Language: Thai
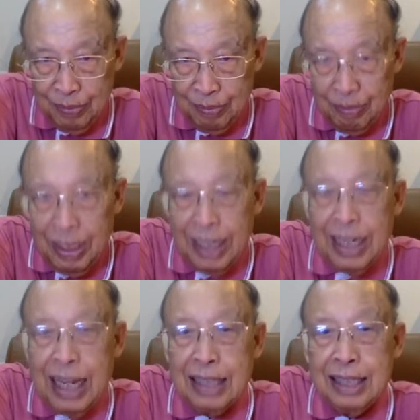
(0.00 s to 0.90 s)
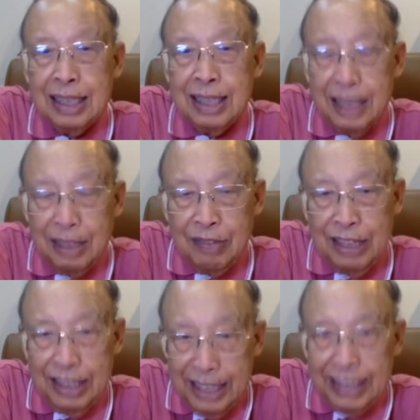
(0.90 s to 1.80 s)
เหมือนดังจิตวิ
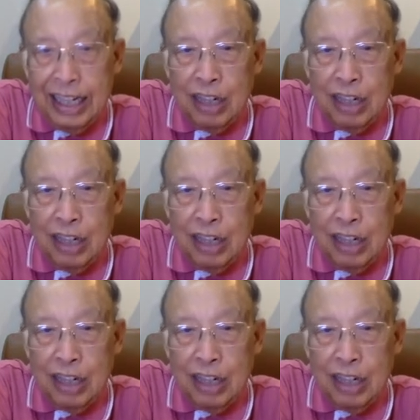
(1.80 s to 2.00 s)
จิตใจ